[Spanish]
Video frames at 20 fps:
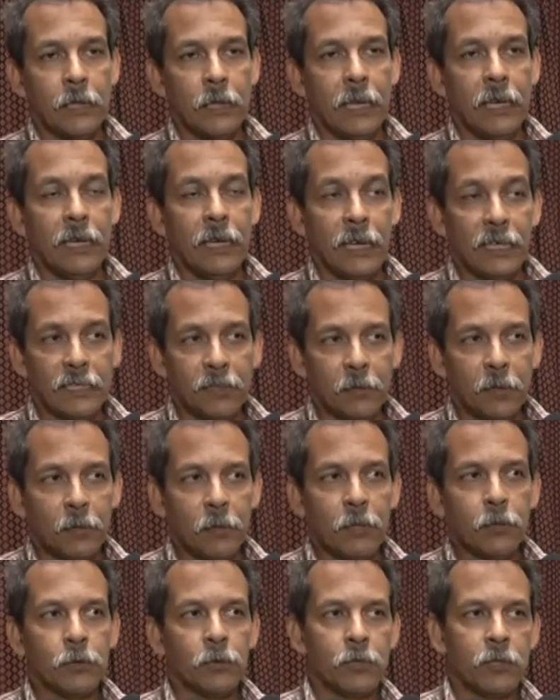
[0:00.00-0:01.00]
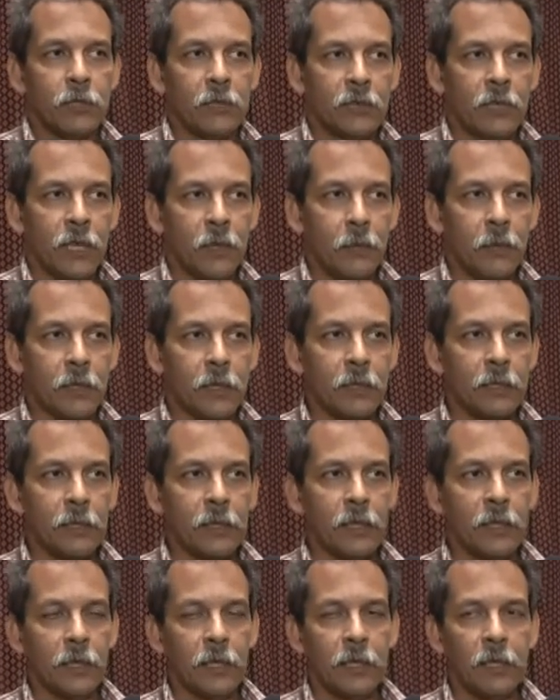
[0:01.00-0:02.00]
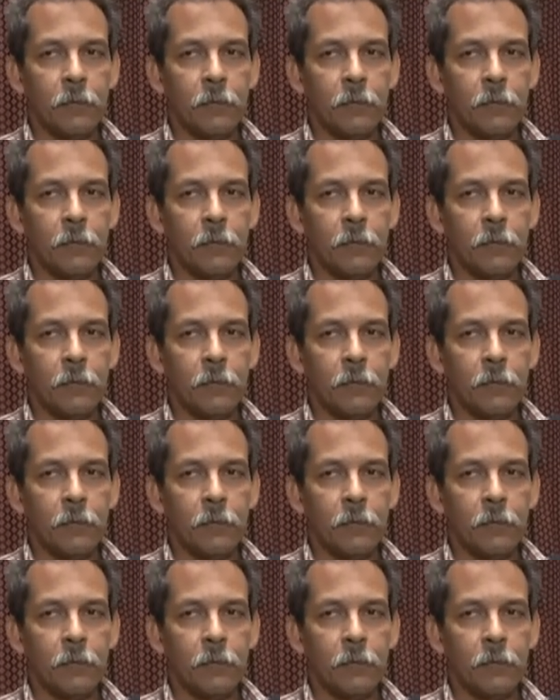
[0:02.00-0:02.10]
en ese momento sí se iba a restringir